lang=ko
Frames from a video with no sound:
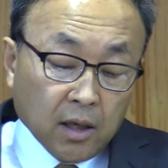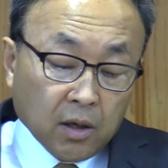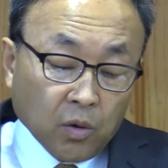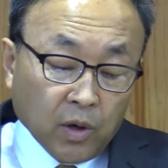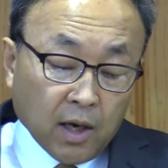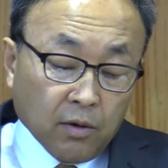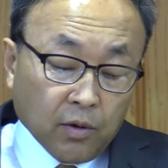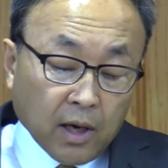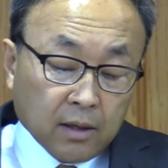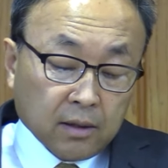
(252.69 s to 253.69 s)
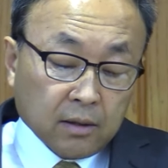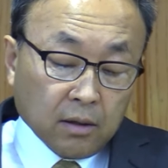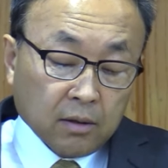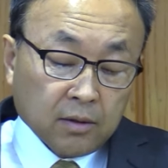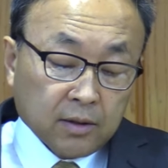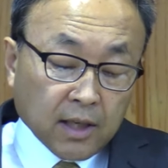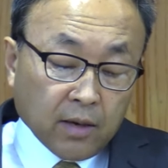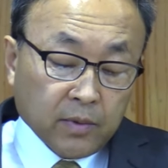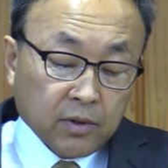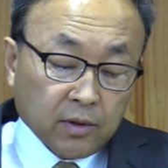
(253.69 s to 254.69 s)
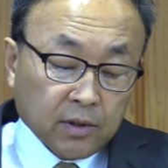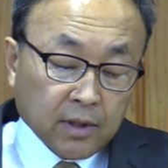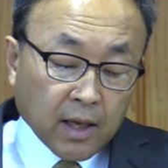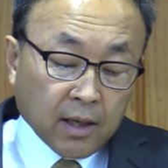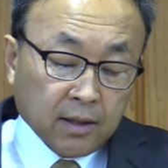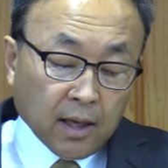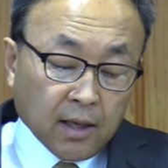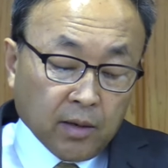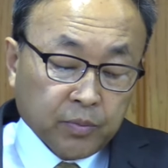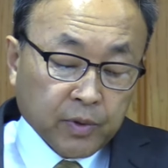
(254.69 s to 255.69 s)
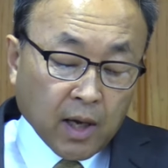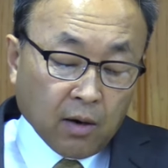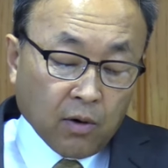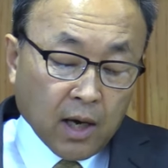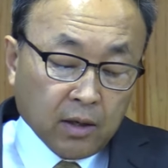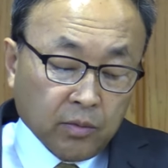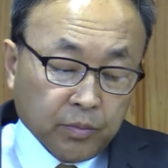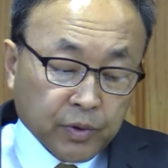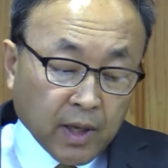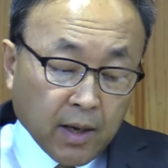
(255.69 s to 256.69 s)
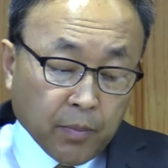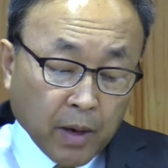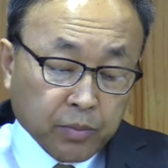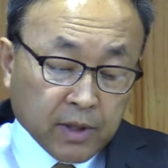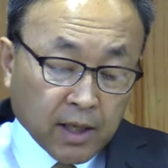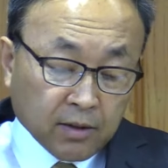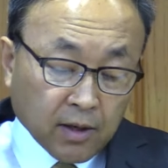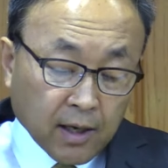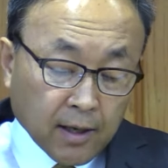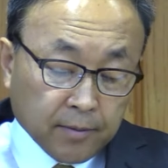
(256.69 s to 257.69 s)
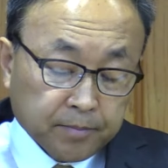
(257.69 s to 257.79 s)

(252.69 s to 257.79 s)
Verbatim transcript: 코넬료라는 어떤 사람이 있었는데 이탈리아 부대라고 하는 부대의 백부장이더라.